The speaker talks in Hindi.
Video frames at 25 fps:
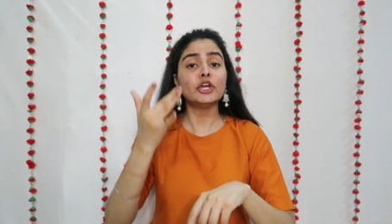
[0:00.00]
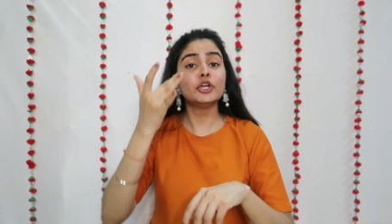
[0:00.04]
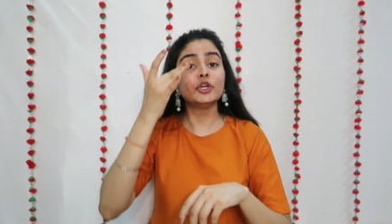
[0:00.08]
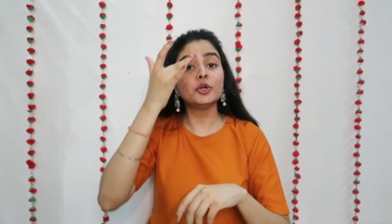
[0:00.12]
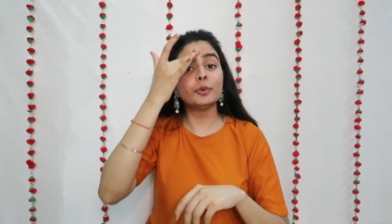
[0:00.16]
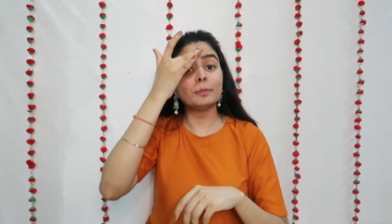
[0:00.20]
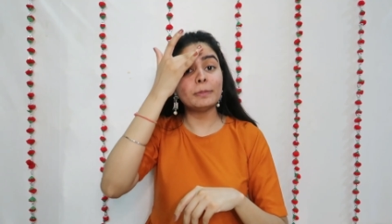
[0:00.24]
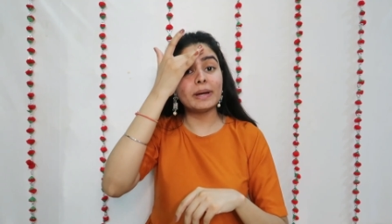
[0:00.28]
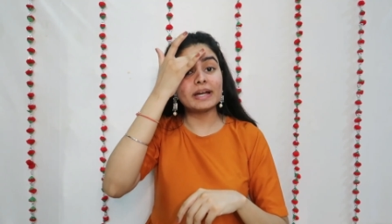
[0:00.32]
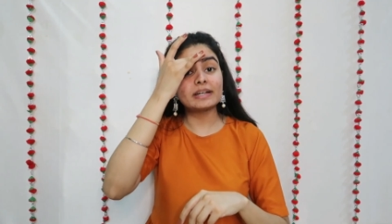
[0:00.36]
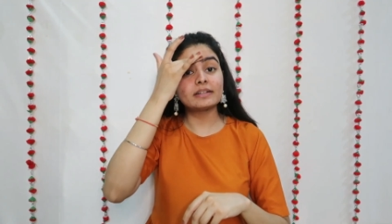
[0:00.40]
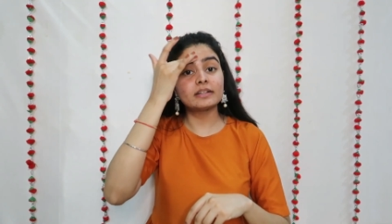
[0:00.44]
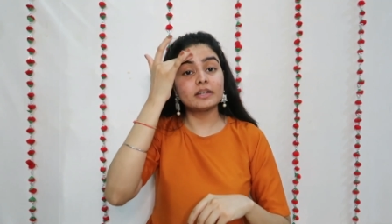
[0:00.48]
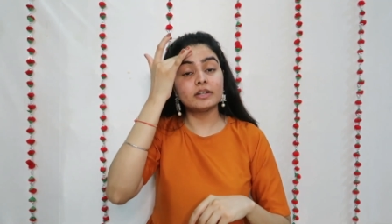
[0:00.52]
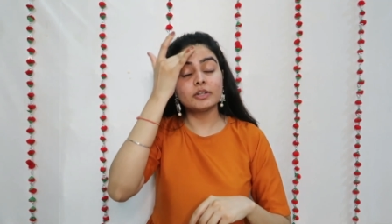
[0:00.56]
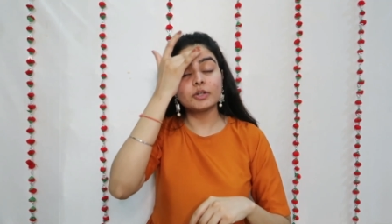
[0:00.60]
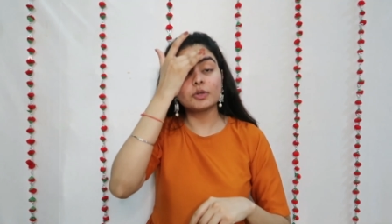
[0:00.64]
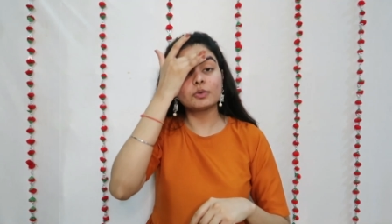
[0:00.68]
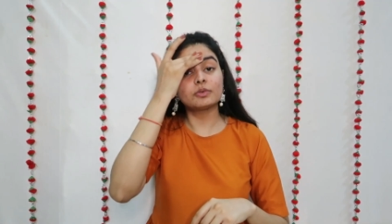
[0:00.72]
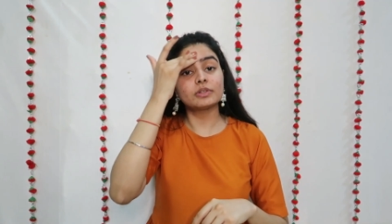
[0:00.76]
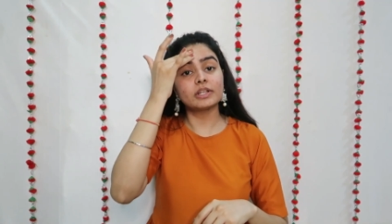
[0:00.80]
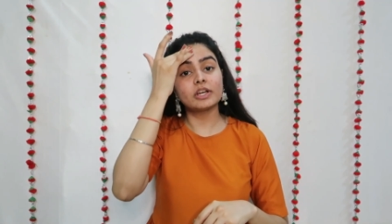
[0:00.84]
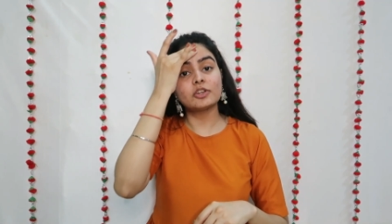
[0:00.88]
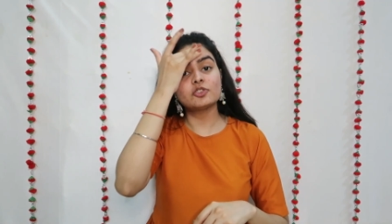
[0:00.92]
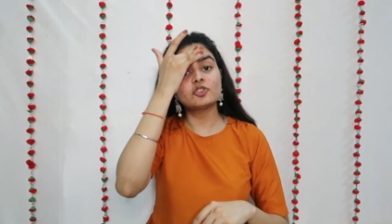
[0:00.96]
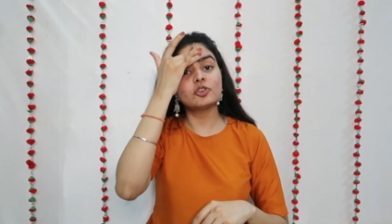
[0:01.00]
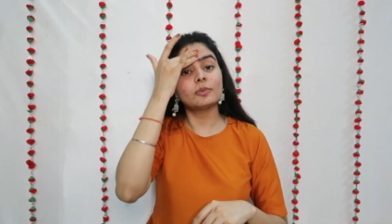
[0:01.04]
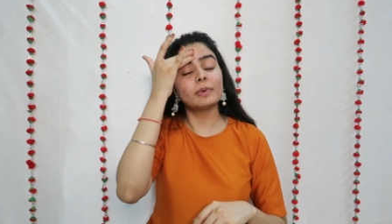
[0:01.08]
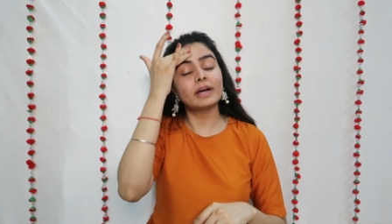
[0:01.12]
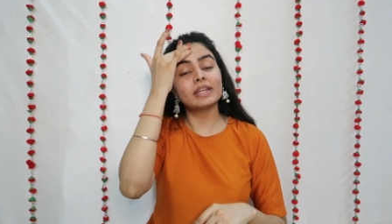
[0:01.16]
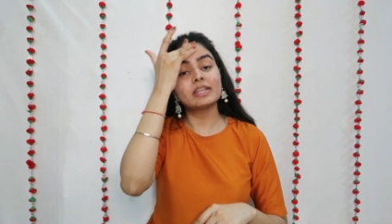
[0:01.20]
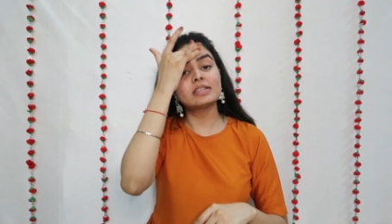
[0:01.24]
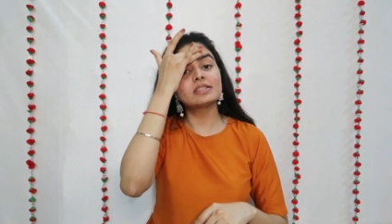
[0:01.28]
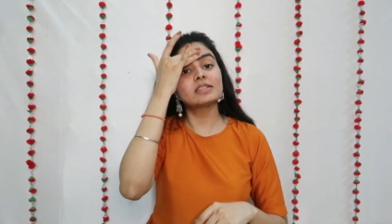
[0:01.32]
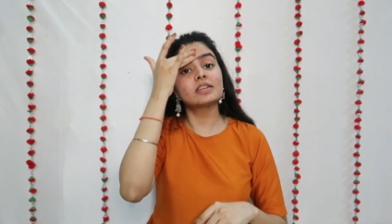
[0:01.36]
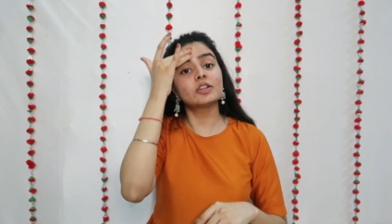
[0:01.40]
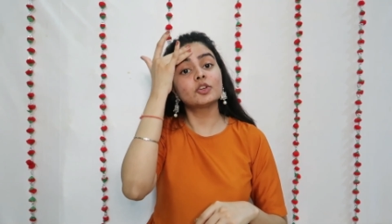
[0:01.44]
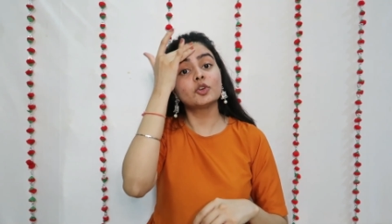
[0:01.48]
ह्यूमेक्टेंट होता है जो
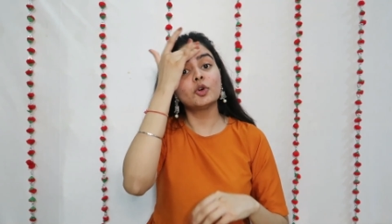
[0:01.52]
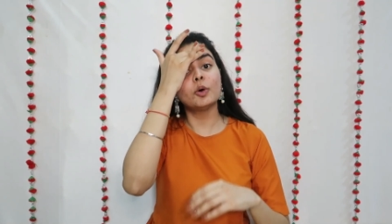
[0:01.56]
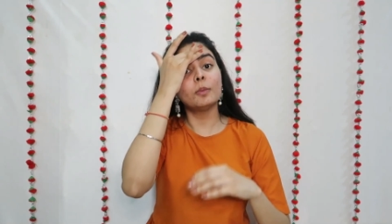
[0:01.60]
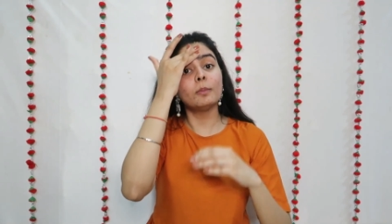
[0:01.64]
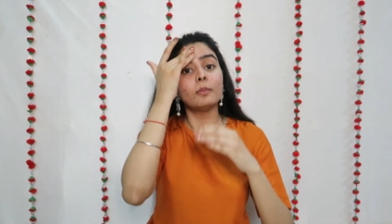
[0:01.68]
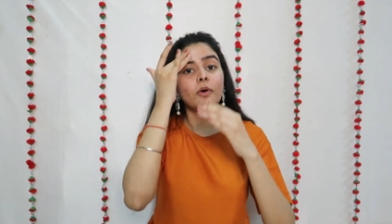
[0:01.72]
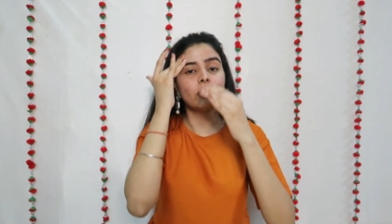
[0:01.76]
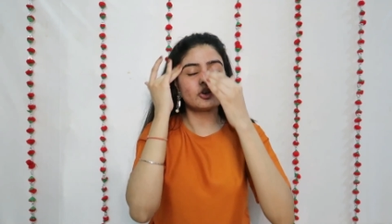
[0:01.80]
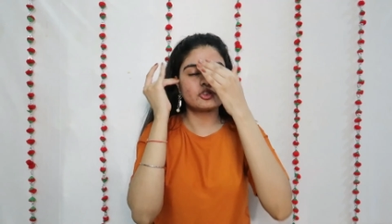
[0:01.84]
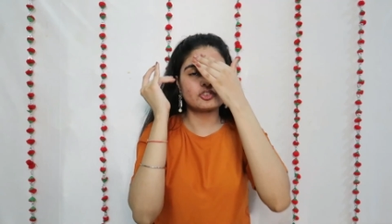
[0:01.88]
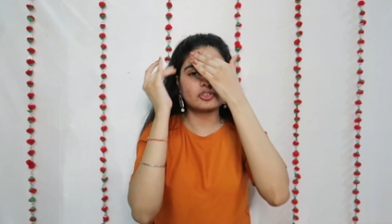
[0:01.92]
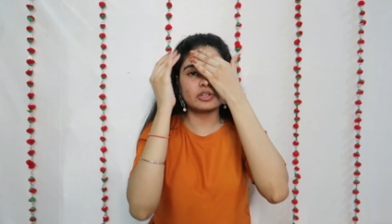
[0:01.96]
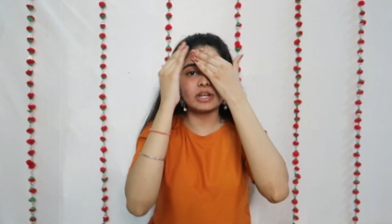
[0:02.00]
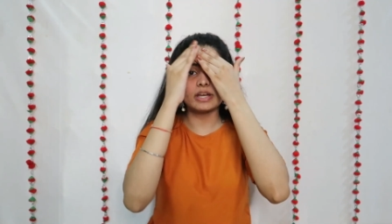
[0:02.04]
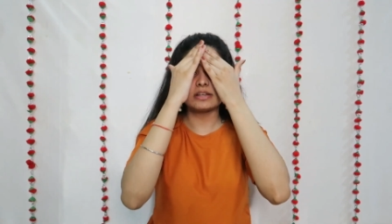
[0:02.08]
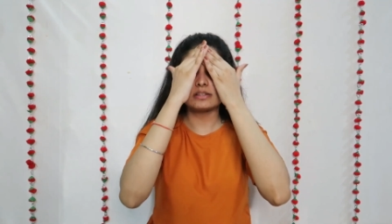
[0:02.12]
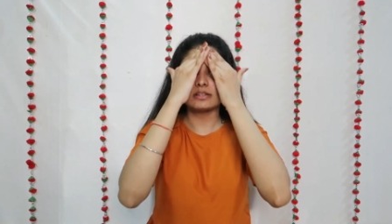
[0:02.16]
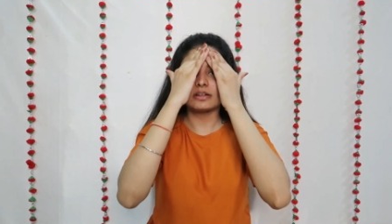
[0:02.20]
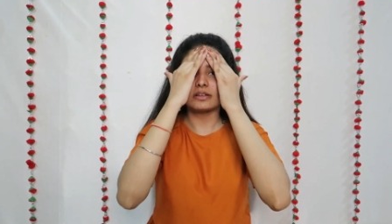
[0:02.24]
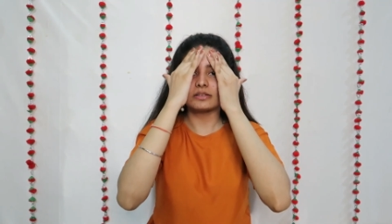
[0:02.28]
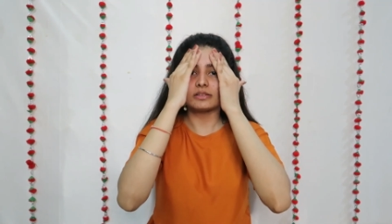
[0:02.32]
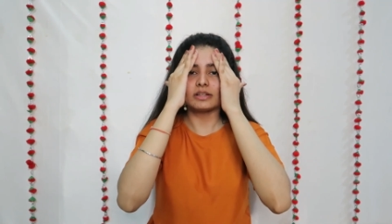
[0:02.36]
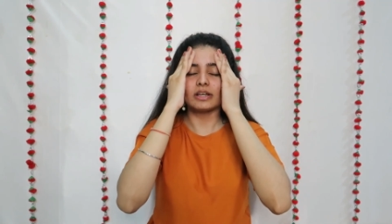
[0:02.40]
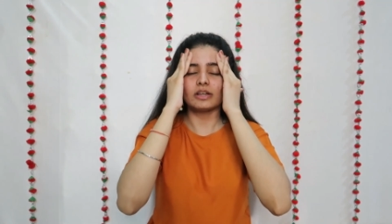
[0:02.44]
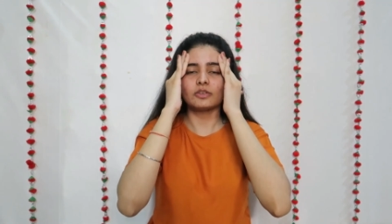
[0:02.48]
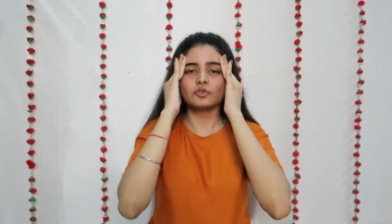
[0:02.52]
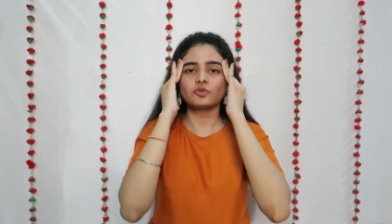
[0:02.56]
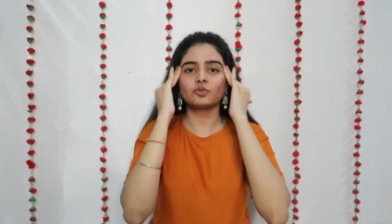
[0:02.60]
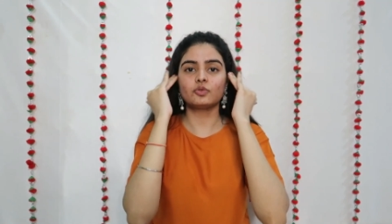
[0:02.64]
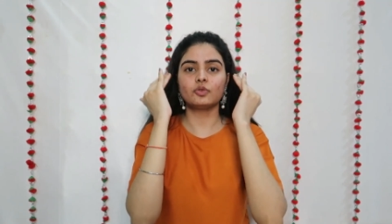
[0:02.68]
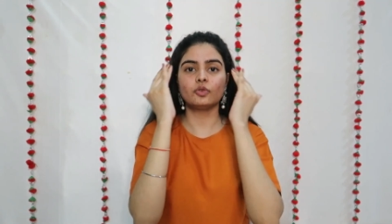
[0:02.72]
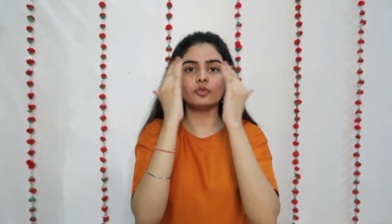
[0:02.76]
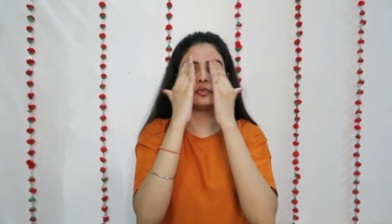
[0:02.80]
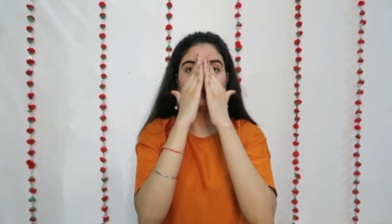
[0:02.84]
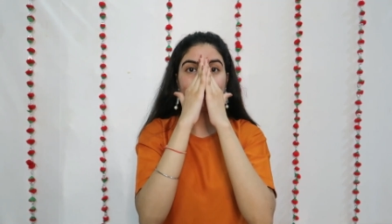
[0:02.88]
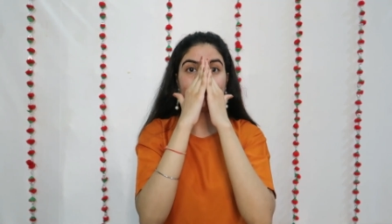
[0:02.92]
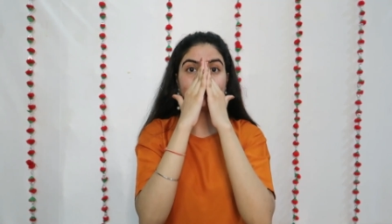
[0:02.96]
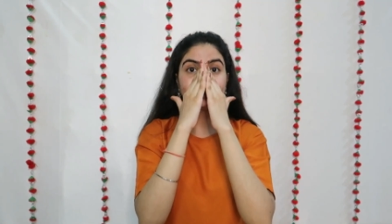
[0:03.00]
हमारी स्किन को मॉइस्चराइज करता है
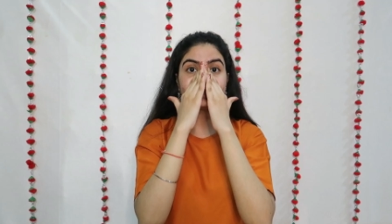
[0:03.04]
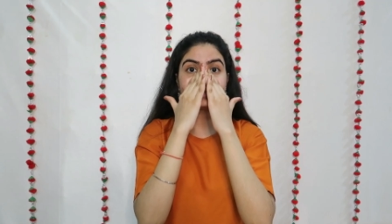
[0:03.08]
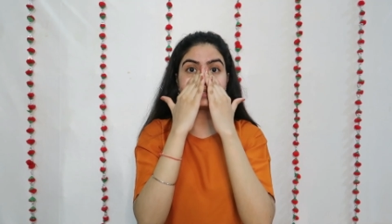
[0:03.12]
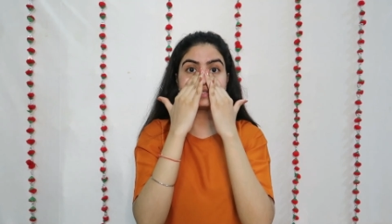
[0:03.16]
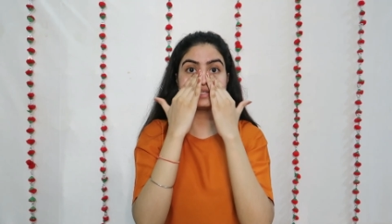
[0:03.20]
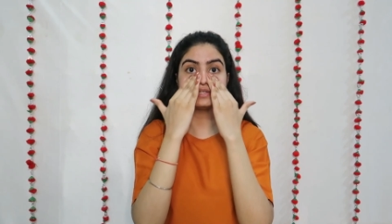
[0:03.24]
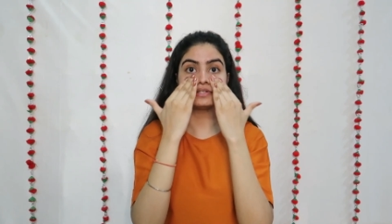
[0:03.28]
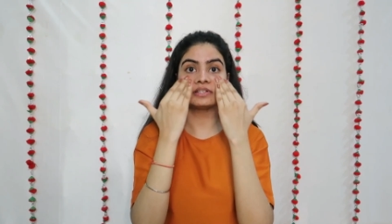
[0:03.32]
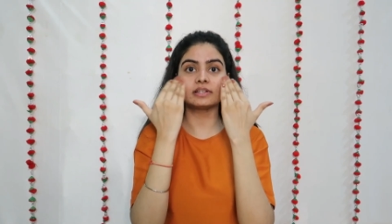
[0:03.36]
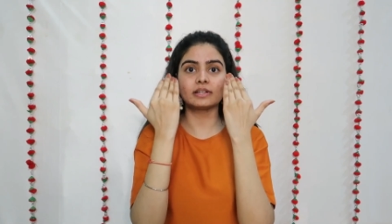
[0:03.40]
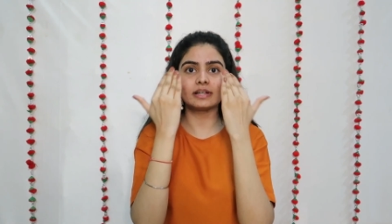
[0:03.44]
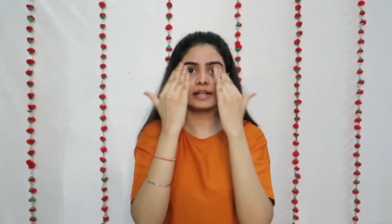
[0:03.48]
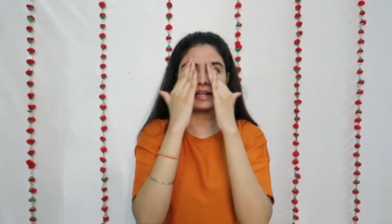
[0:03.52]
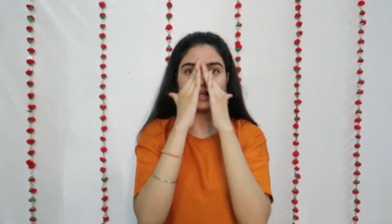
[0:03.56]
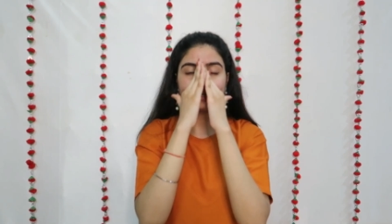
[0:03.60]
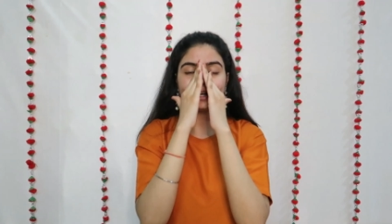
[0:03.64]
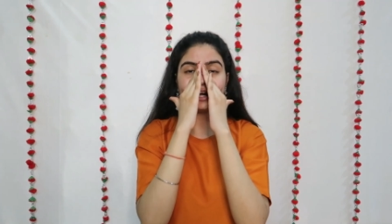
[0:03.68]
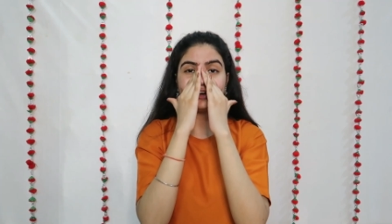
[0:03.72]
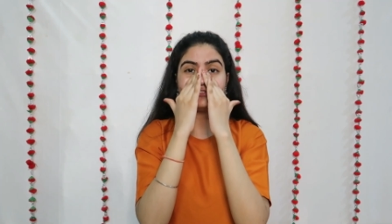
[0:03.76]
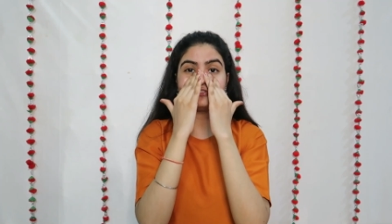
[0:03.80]
सो विंटर सीजन के लिए